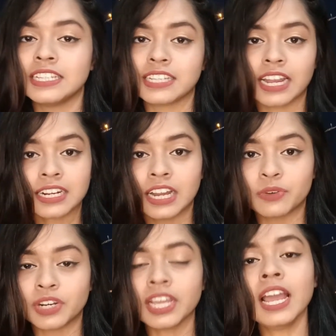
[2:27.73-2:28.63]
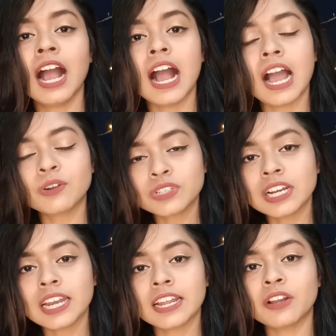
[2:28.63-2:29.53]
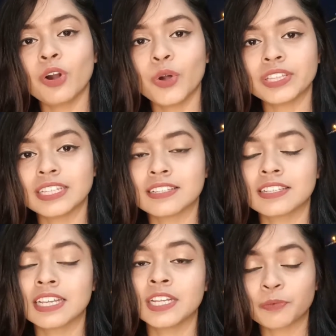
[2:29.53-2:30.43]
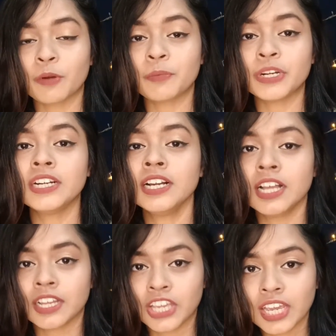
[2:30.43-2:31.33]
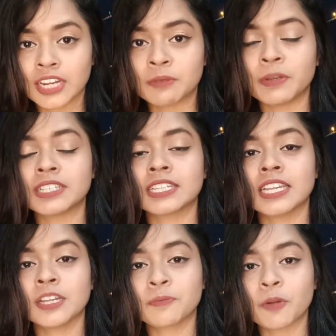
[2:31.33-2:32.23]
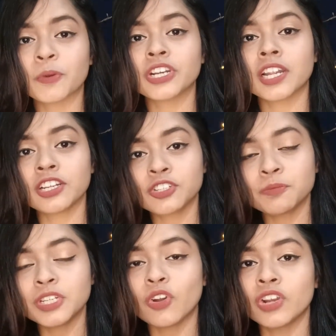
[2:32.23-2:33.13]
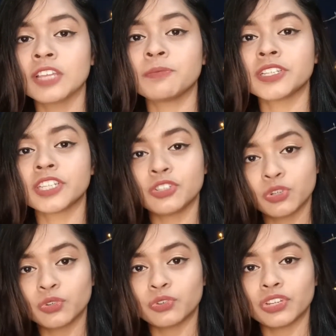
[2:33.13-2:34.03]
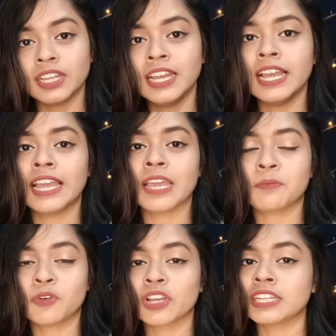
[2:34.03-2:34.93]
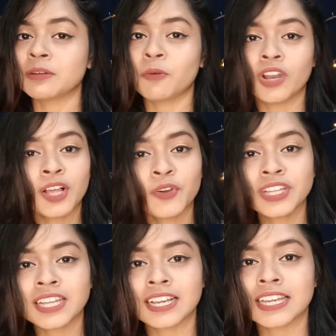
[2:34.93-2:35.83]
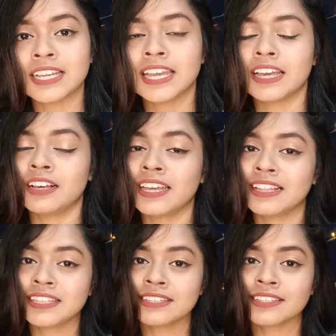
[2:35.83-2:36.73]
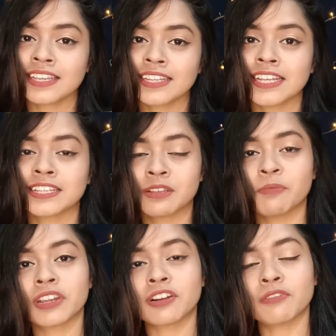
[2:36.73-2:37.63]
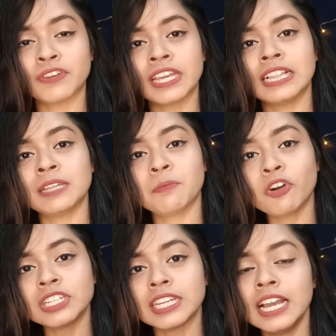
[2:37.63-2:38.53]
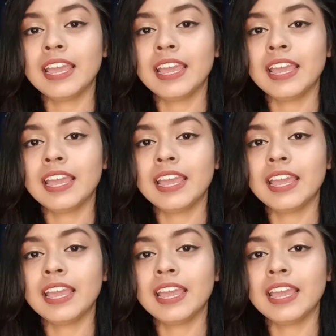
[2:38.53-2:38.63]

যার কারণে আউটার লেয়ার হওয়াতে স্কিন প্রপার কেয়ার বা স্কিনের প্রপার নারিশমেন্ট অনেক বেশি জরুরি এবং এটা বলা হয়ে থাকে হেলদি স্কিন ইজ আ মিরার অফ আ হেলদি বডি